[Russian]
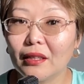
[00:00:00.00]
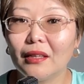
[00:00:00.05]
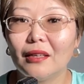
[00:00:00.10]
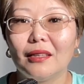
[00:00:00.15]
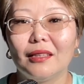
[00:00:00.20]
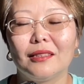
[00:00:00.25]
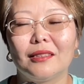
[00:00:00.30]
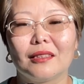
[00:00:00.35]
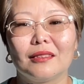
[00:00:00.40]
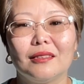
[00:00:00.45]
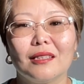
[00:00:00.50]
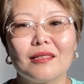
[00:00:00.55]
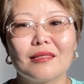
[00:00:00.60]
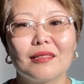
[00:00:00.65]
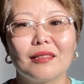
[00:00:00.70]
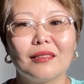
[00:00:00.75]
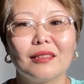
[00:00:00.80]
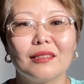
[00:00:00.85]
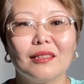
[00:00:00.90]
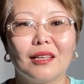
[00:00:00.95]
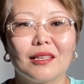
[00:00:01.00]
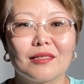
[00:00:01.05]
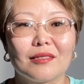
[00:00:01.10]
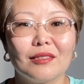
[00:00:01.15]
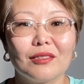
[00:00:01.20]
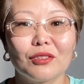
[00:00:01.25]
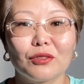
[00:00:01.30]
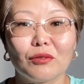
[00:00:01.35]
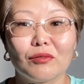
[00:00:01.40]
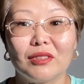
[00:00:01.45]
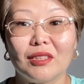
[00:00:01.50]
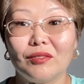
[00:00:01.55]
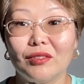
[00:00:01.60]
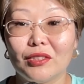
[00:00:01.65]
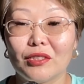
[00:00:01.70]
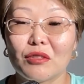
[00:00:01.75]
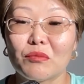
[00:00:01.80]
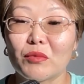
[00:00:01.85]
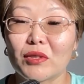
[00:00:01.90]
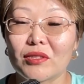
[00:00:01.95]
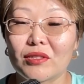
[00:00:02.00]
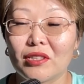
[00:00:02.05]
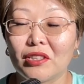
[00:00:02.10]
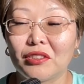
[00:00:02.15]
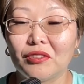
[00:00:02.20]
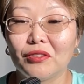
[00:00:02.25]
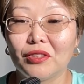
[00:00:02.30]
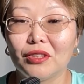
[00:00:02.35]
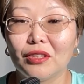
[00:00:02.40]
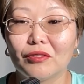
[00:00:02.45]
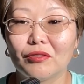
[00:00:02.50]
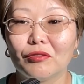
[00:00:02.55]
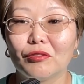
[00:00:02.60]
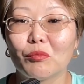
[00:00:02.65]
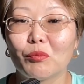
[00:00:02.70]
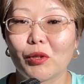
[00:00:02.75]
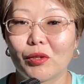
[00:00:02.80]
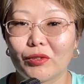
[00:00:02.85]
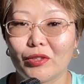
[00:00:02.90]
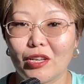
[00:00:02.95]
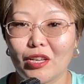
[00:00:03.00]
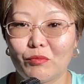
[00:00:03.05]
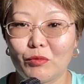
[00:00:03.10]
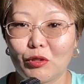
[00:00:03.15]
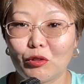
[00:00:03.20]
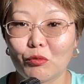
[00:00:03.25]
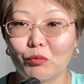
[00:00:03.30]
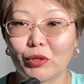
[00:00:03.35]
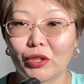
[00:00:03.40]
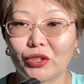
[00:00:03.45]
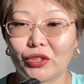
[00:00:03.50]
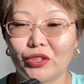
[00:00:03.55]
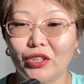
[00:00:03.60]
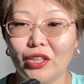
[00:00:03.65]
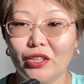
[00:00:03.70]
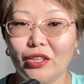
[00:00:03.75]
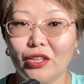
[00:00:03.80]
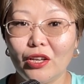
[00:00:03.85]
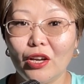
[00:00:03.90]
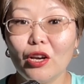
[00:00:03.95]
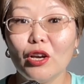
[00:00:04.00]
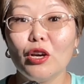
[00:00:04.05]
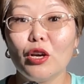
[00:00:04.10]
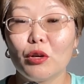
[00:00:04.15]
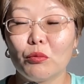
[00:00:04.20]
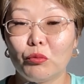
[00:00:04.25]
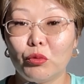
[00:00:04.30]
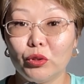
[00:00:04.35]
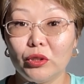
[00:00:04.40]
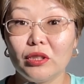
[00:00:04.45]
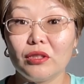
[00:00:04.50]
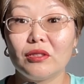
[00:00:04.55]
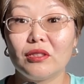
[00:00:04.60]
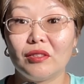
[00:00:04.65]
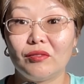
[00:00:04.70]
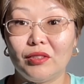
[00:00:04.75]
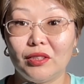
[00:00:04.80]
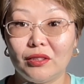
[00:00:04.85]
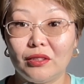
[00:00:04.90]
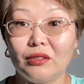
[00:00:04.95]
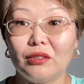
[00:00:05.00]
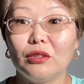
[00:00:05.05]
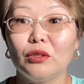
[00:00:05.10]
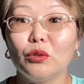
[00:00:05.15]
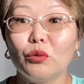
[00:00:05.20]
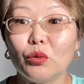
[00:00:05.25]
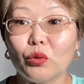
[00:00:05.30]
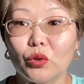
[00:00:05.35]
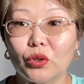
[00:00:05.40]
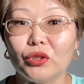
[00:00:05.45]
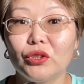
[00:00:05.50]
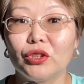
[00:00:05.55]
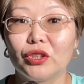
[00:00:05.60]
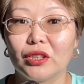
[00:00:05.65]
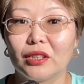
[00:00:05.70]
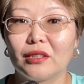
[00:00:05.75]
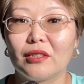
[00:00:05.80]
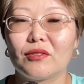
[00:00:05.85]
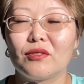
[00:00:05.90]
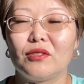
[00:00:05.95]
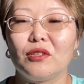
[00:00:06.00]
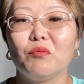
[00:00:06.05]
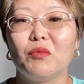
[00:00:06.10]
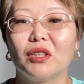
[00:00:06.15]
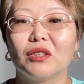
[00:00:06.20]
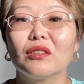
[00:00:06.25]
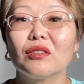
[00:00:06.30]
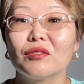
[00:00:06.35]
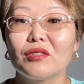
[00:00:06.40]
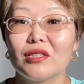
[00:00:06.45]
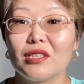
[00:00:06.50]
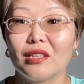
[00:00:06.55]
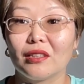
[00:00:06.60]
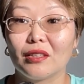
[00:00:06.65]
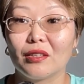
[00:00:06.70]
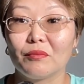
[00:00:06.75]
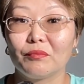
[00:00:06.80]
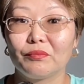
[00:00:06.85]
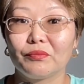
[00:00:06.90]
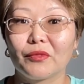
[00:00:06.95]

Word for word: И тогда стало ясно, что в зависимости от видов выполняемых упражнений будет зависеть и уход жира с сегментов тела.